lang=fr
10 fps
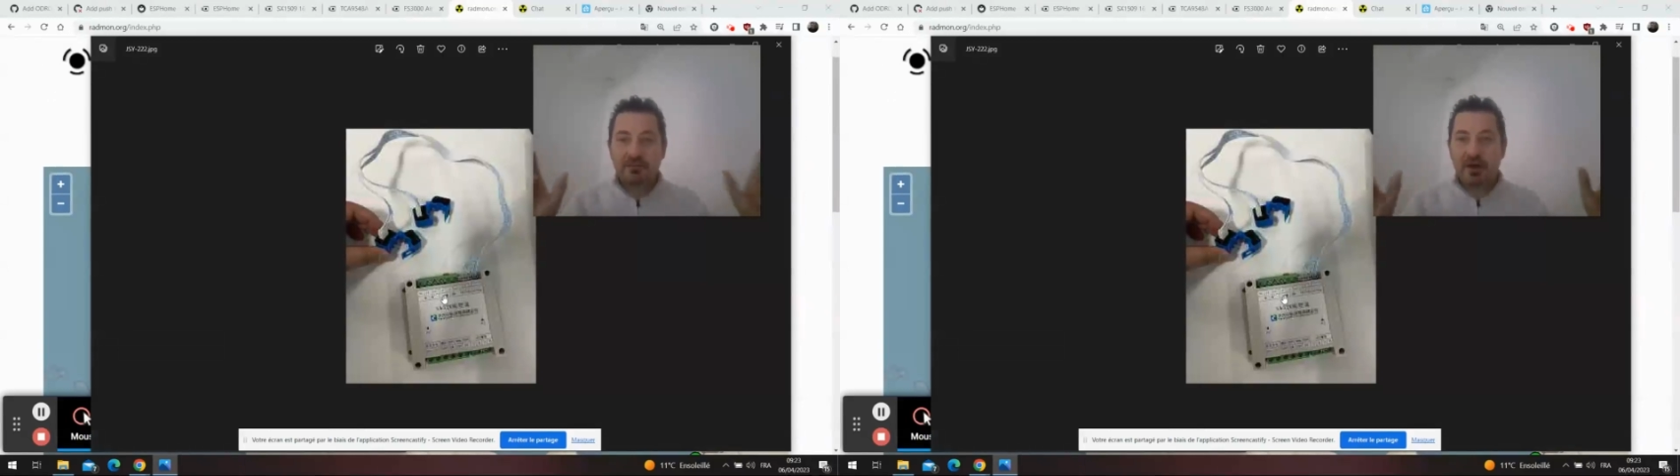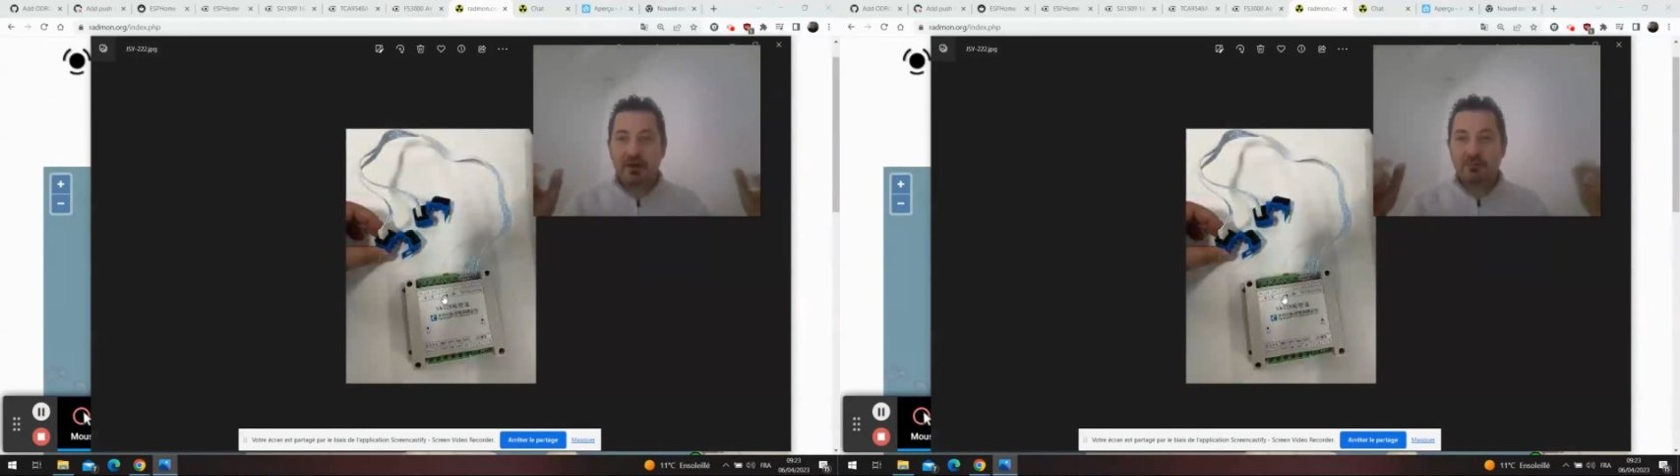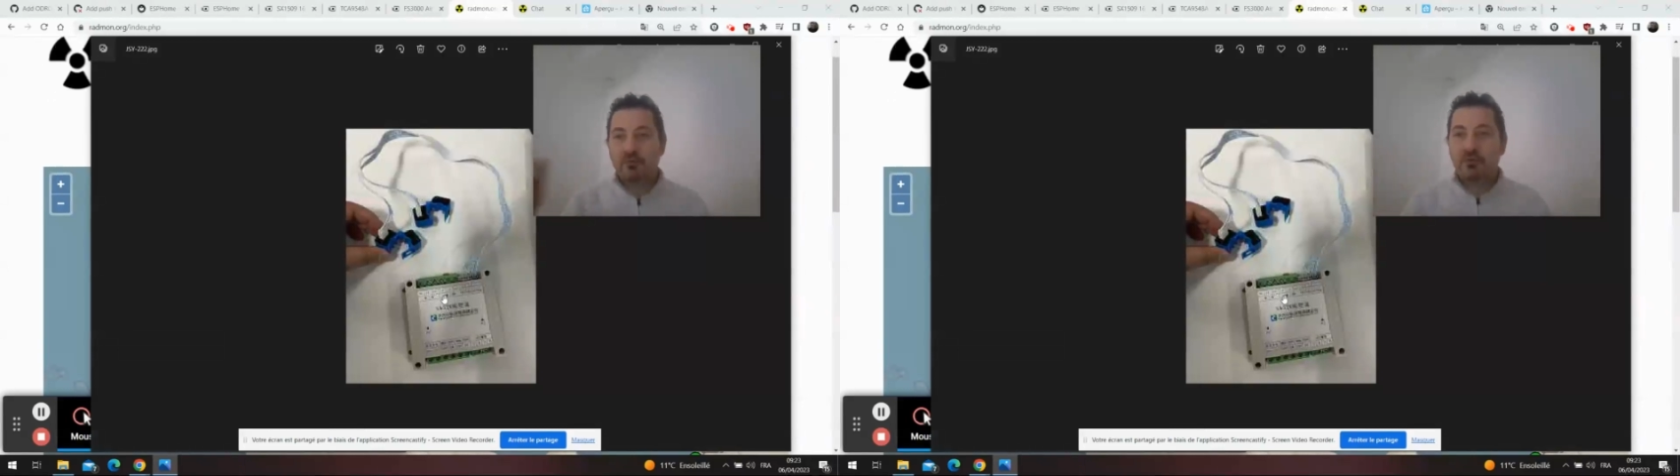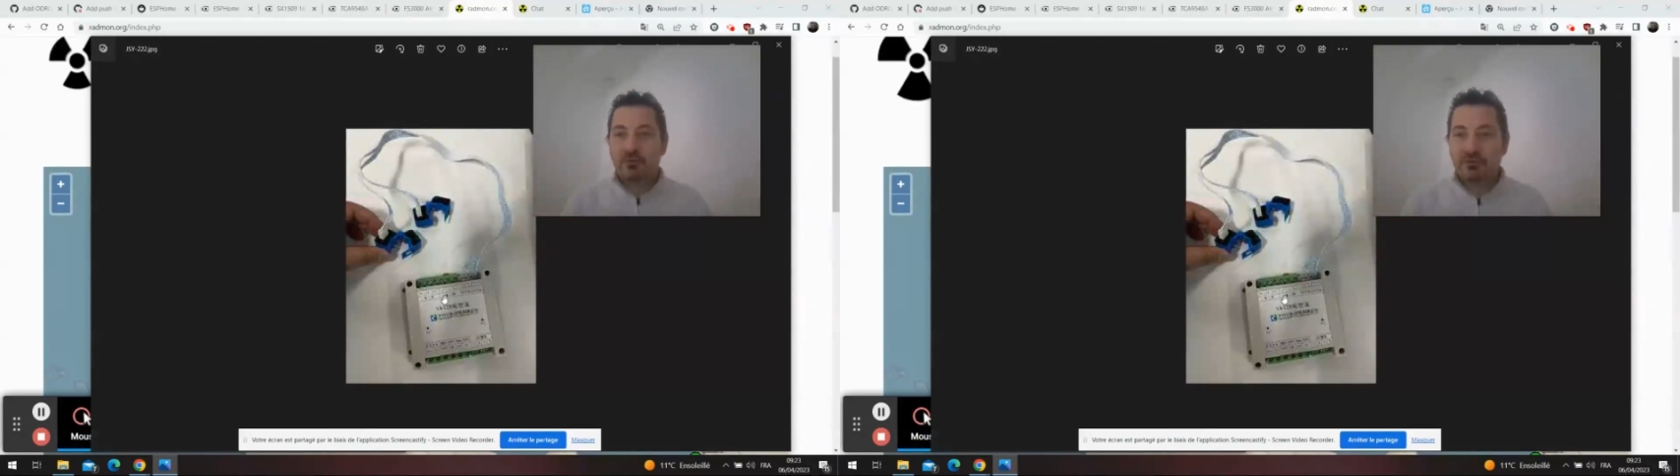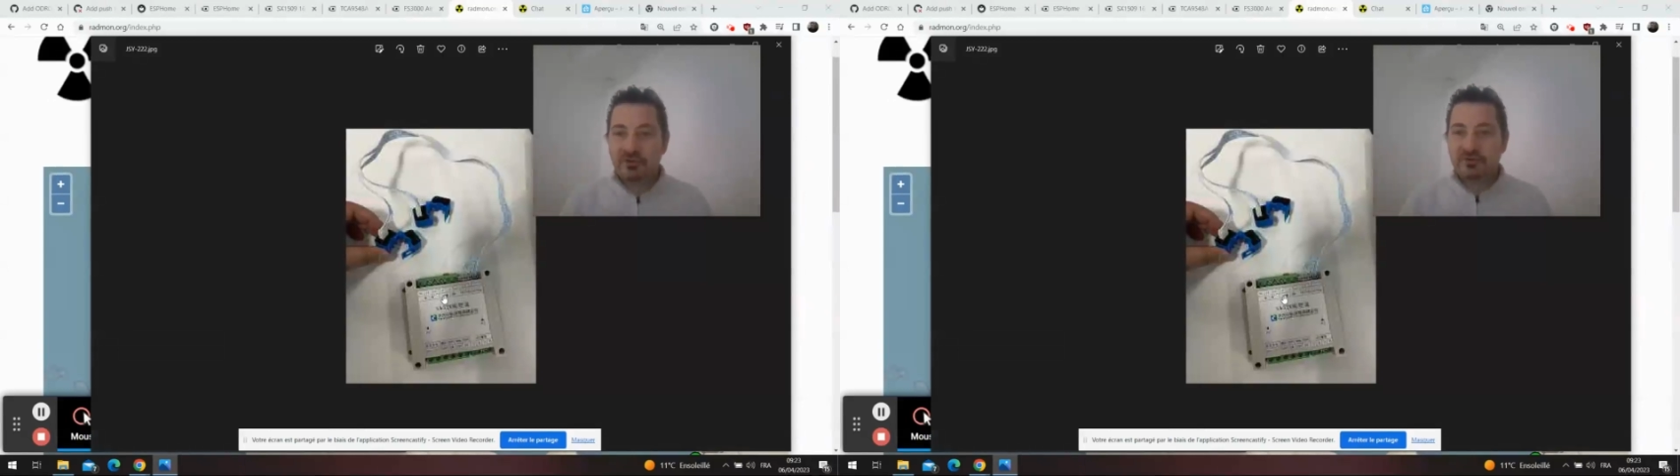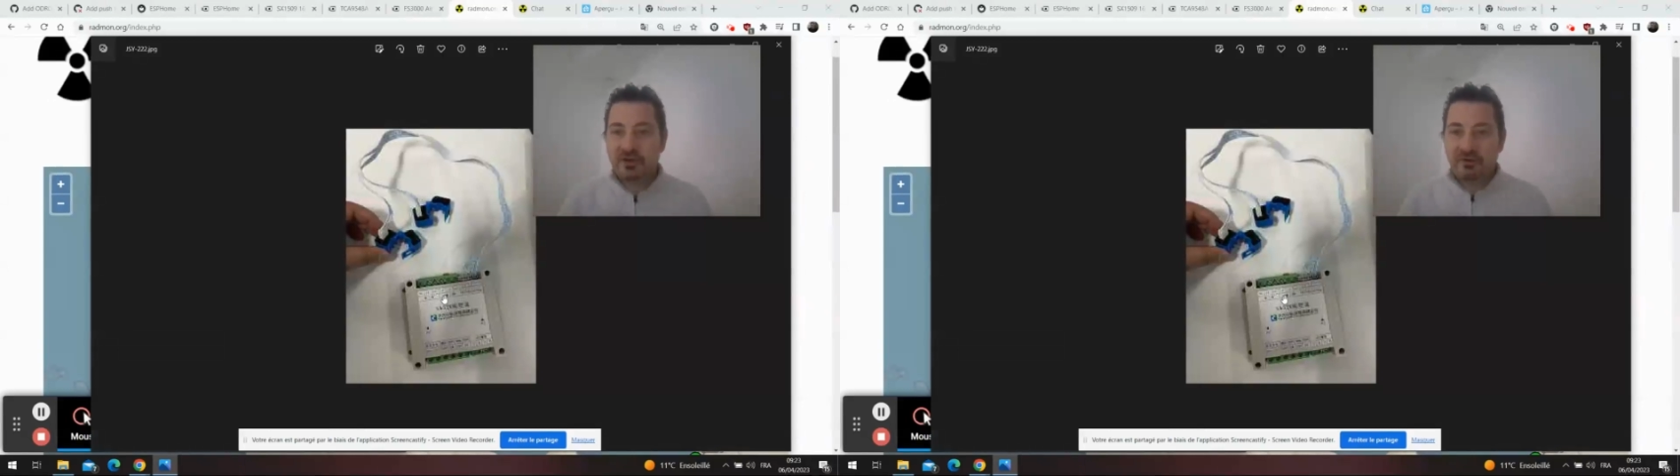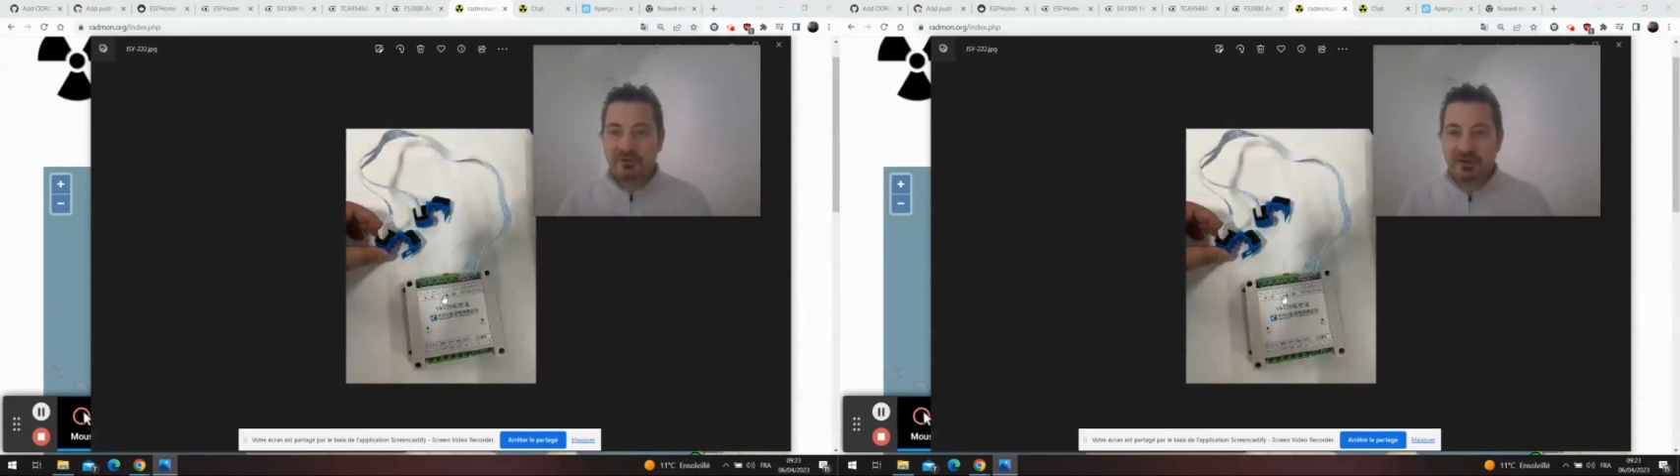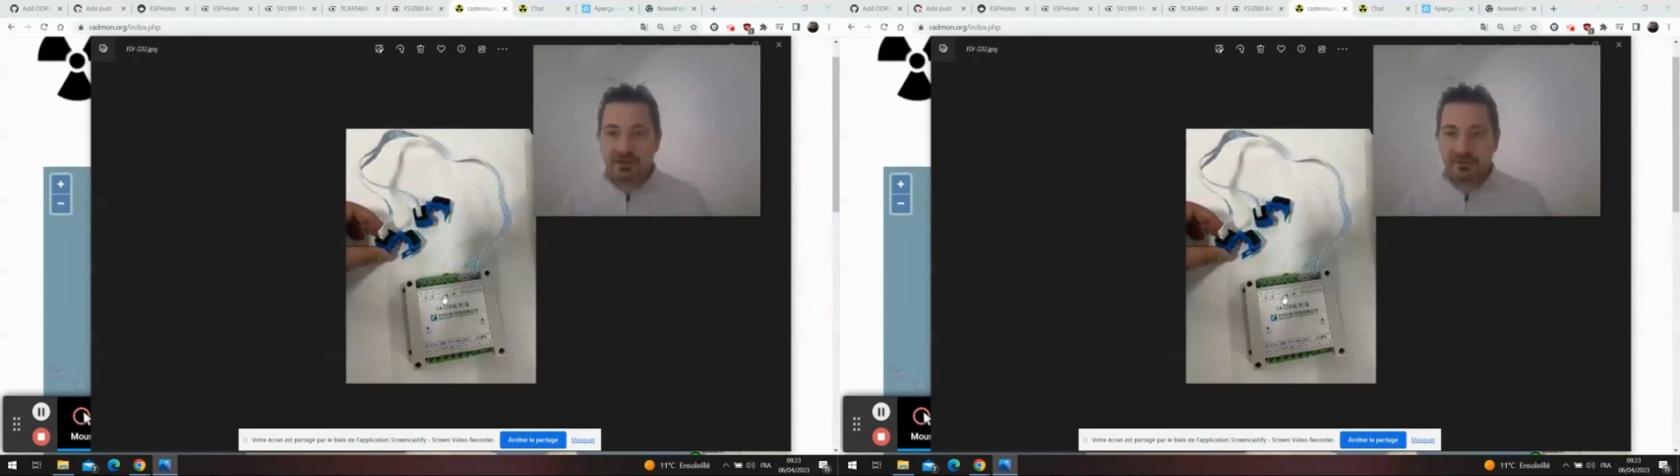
par exemple pour le routeur solaire off-grid